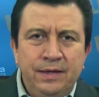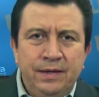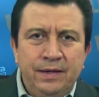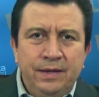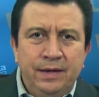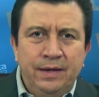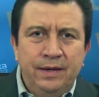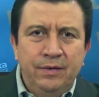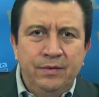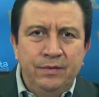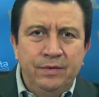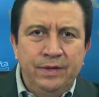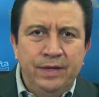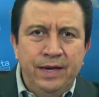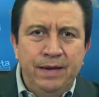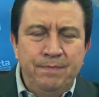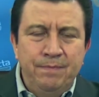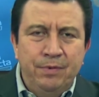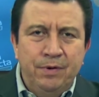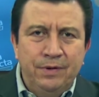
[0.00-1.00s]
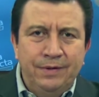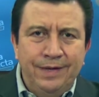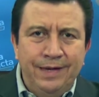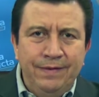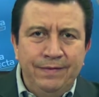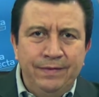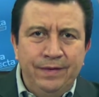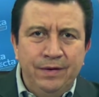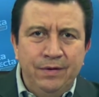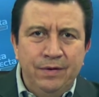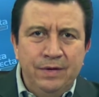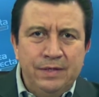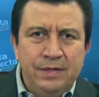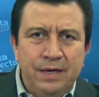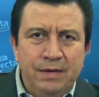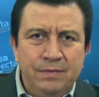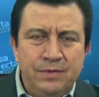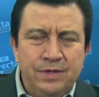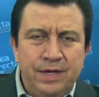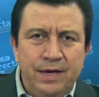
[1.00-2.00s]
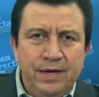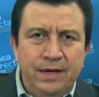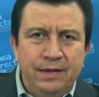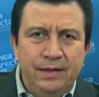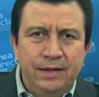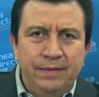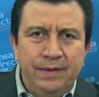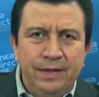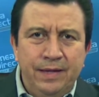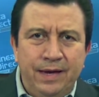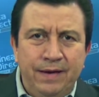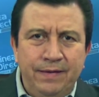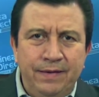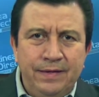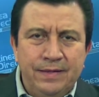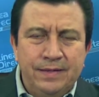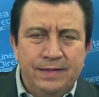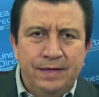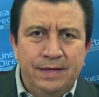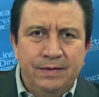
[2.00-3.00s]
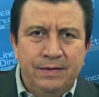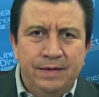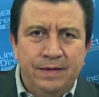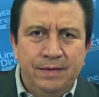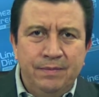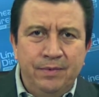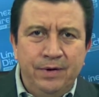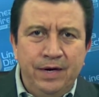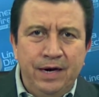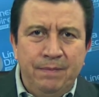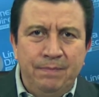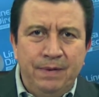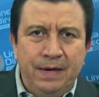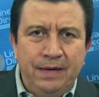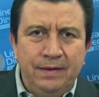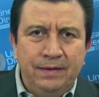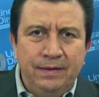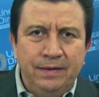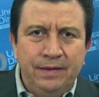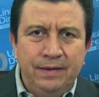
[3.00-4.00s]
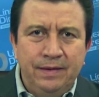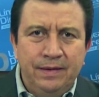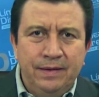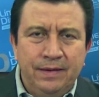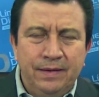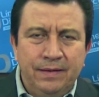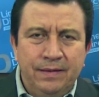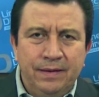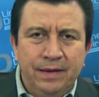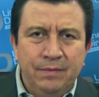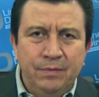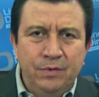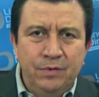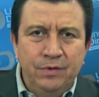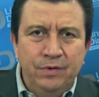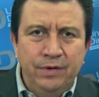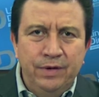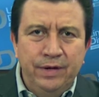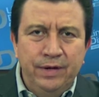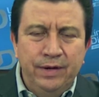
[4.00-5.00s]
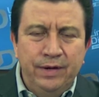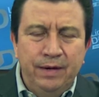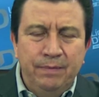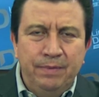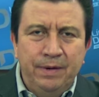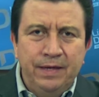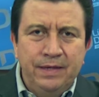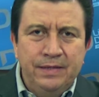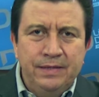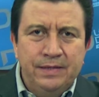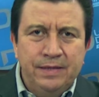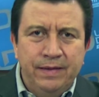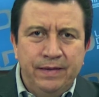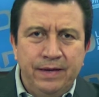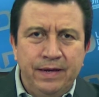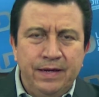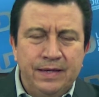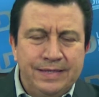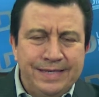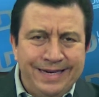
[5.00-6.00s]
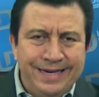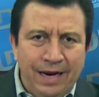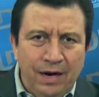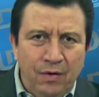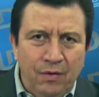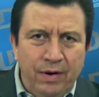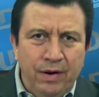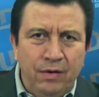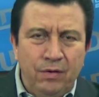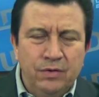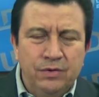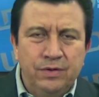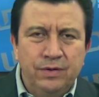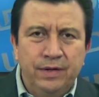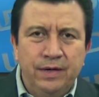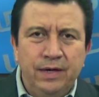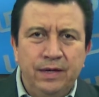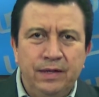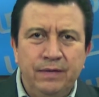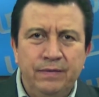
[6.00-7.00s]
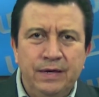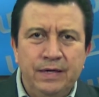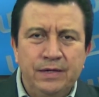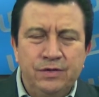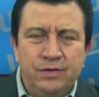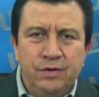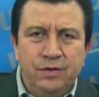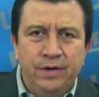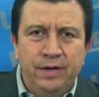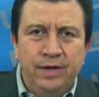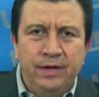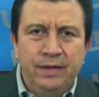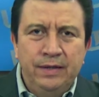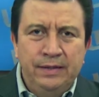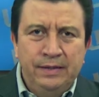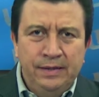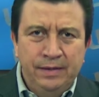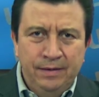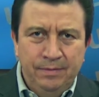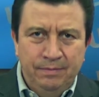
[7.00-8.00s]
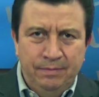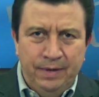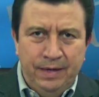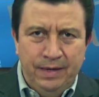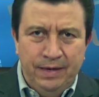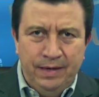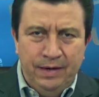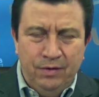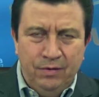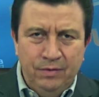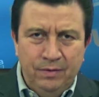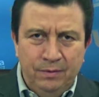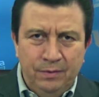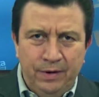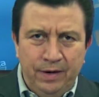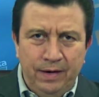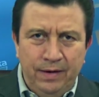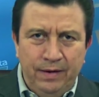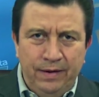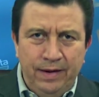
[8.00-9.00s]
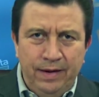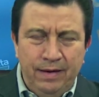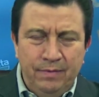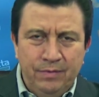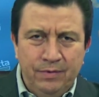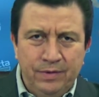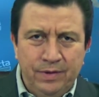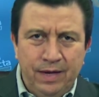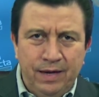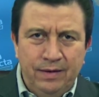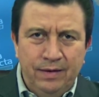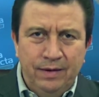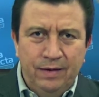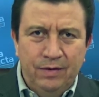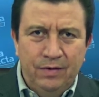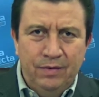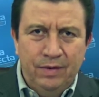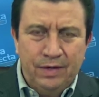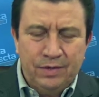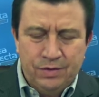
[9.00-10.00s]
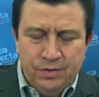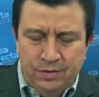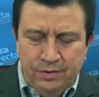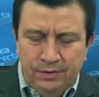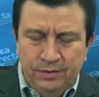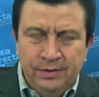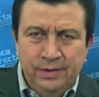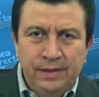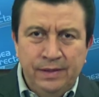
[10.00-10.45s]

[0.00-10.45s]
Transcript: En un día importante, hoy sabemos eh. que hay actividades en, eh, buena parte del mundo y en el país, se diga, Sinaloa incluso tiene actividades hoy para conmemorar el Día Mundial del Corazón.